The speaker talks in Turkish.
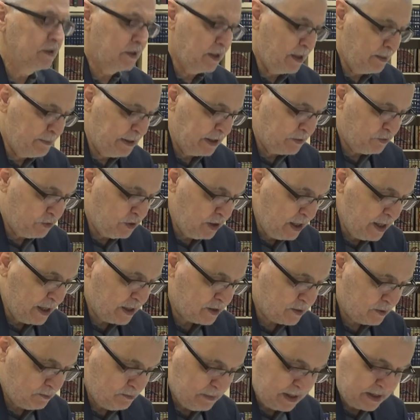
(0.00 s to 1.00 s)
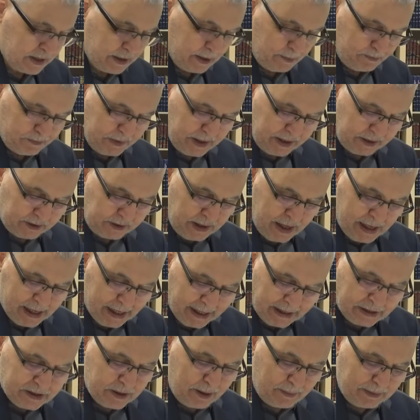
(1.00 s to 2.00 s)
Ama diğer mezheplerde
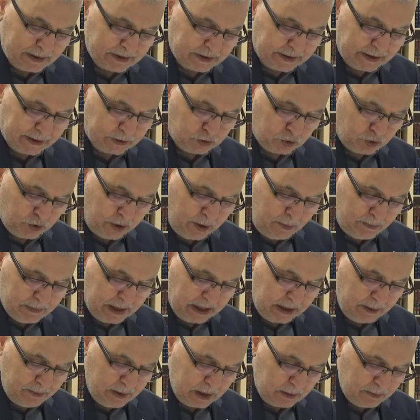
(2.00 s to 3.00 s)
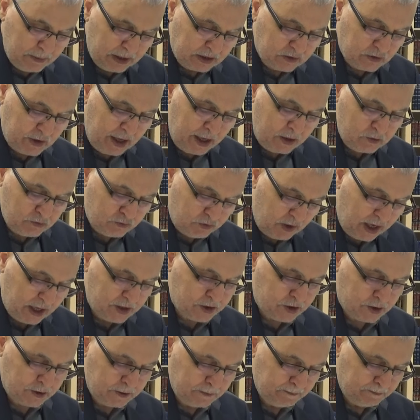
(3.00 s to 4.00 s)
her namazdan sonra belli bir miktar
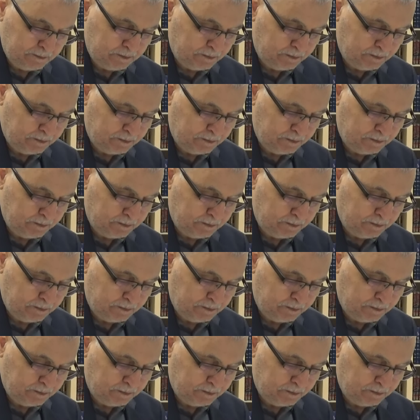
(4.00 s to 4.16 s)
var.